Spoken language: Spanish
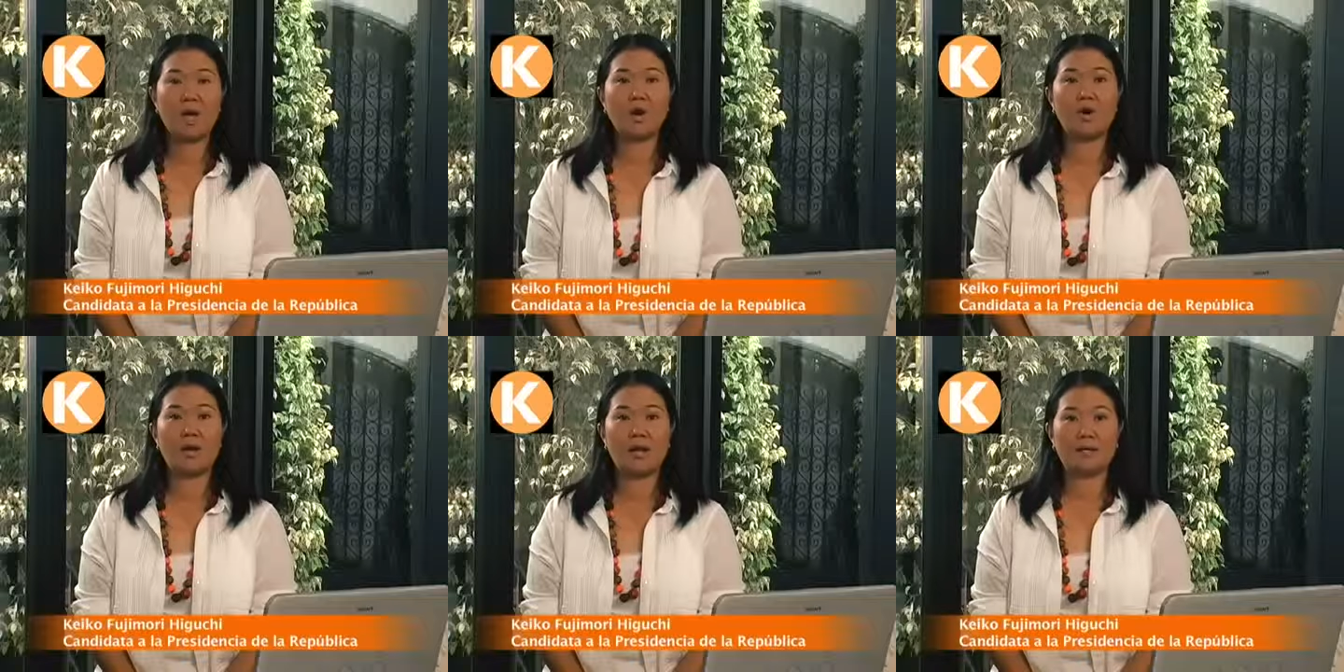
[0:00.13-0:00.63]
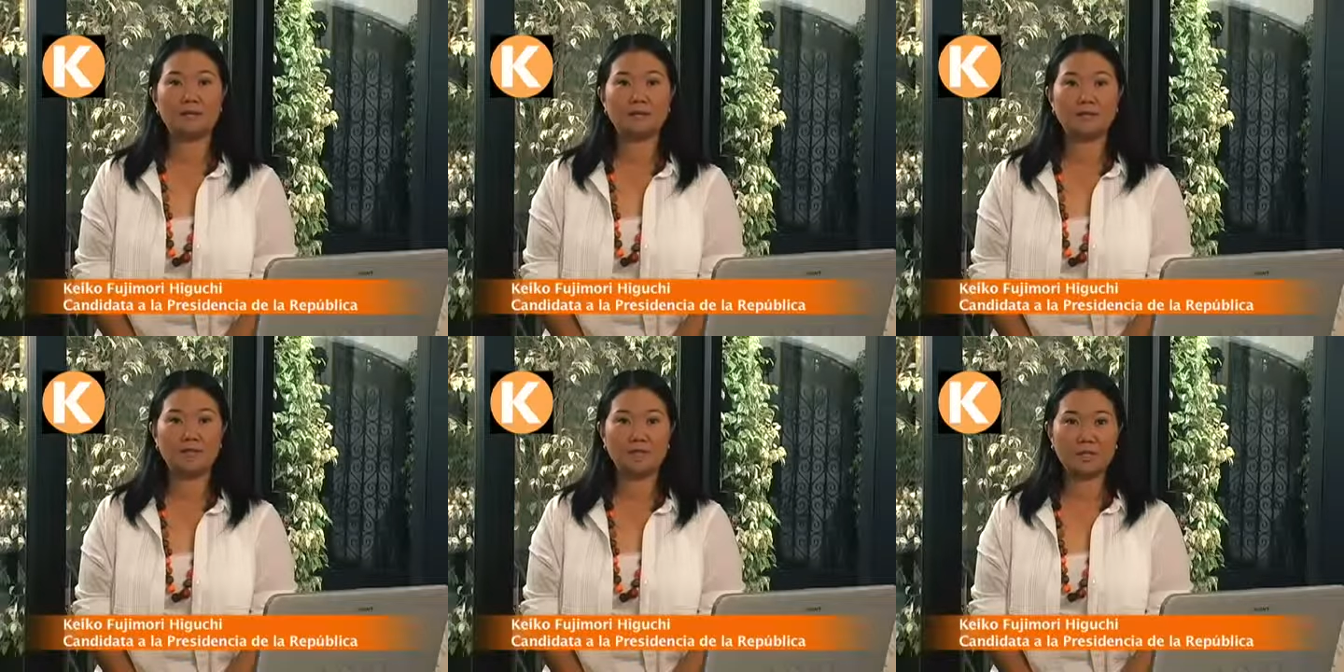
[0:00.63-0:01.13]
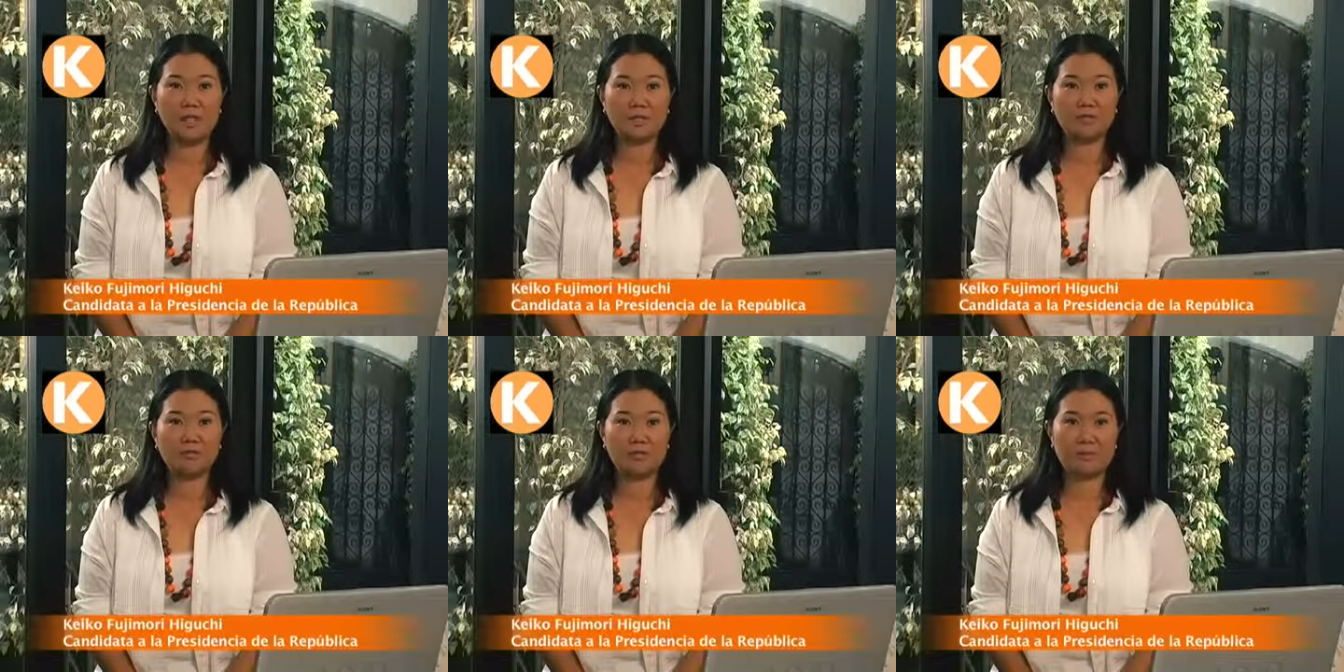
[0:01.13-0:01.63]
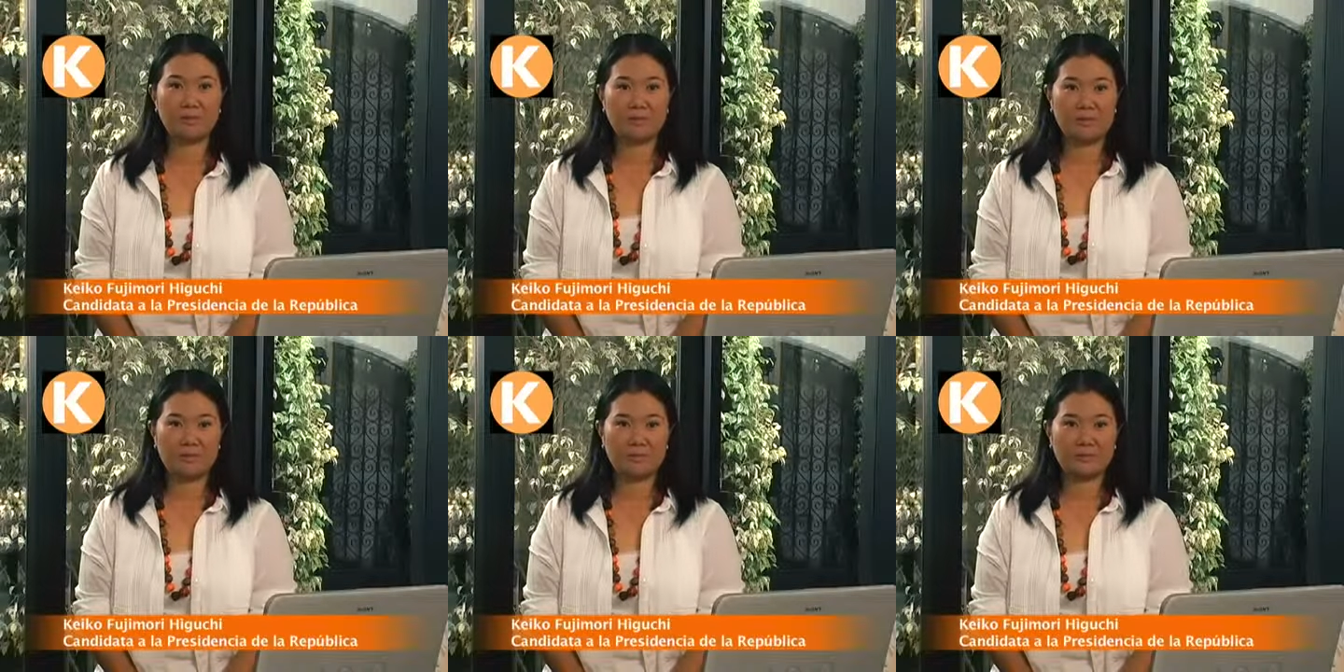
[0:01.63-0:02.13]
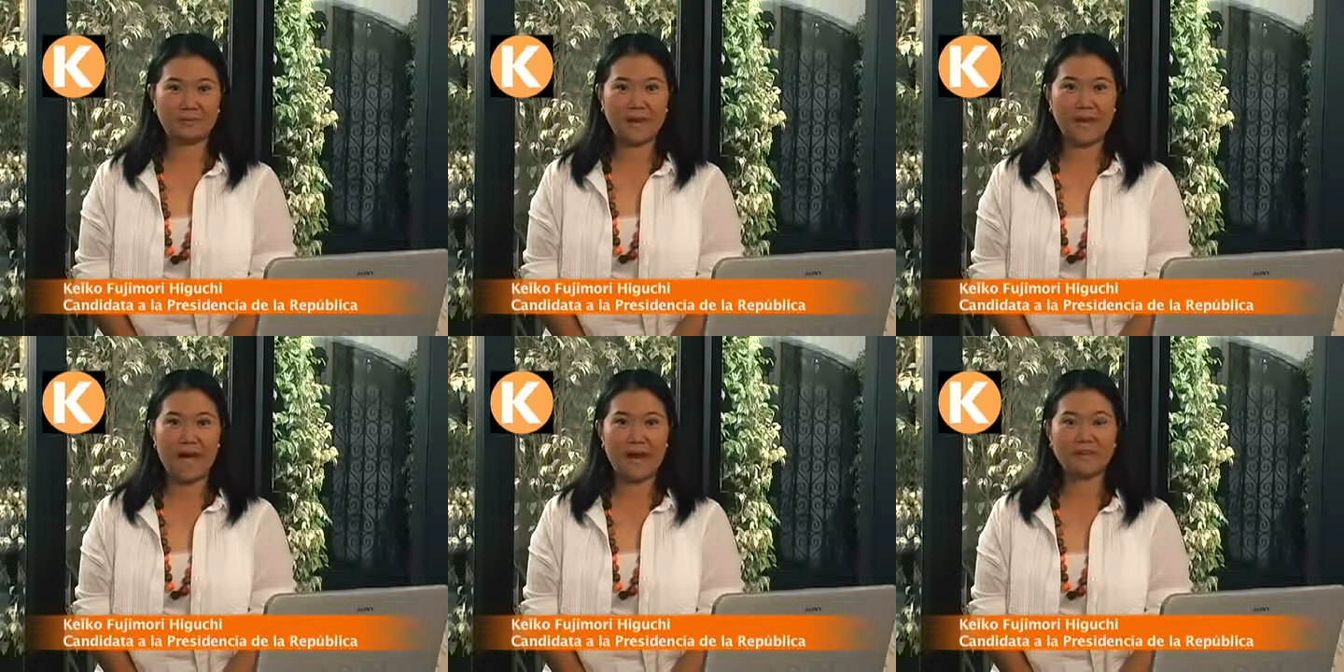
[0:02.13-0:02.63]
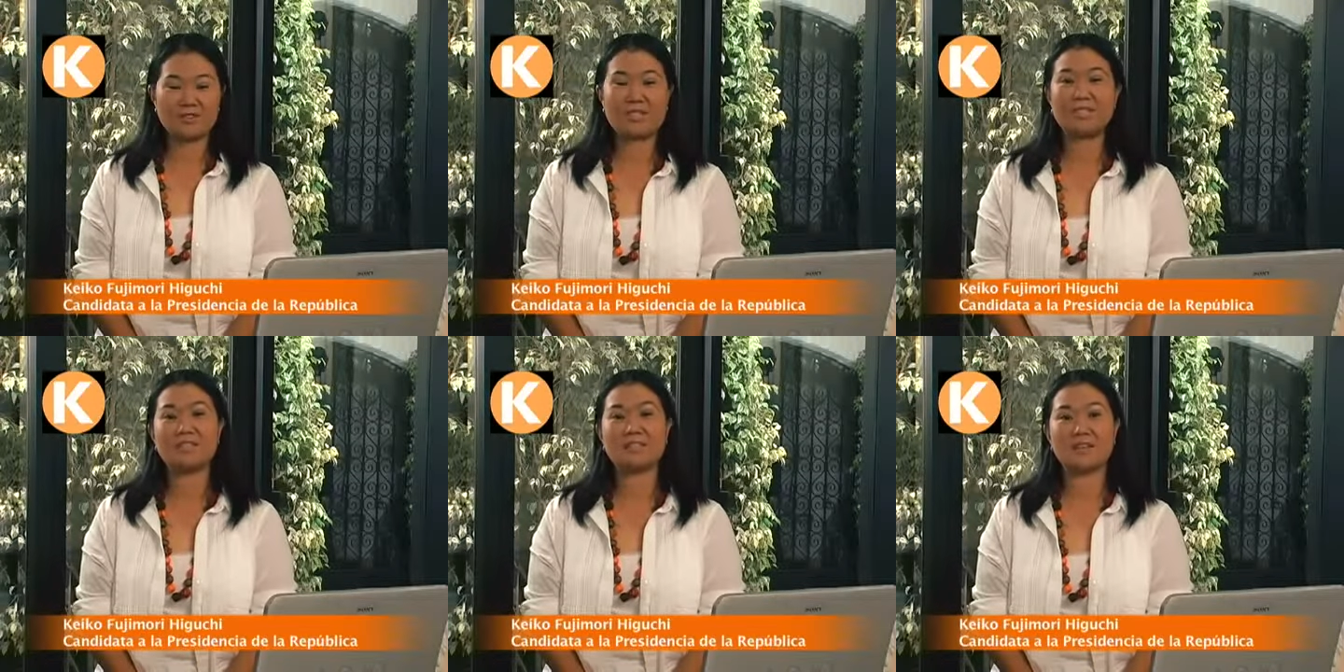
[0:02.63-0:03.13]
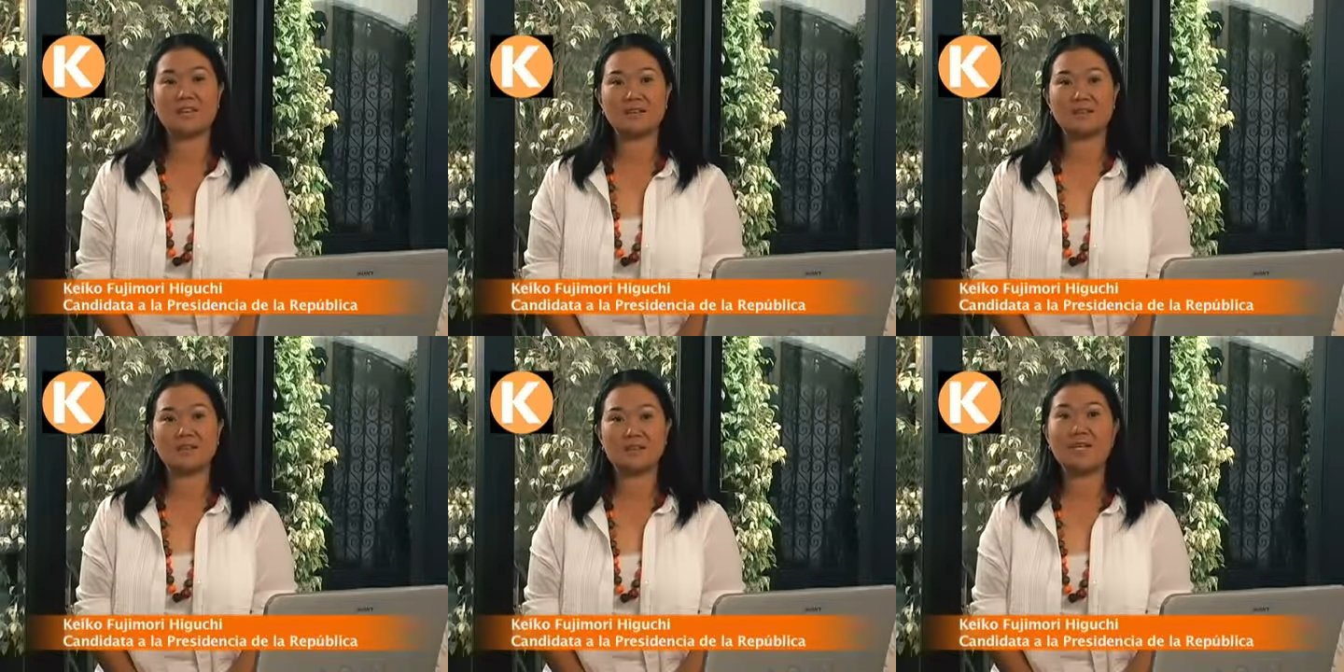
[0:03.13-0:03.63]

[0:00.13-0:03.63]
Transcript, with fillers: Hola, soy Keiko Fujimori. A los 15 años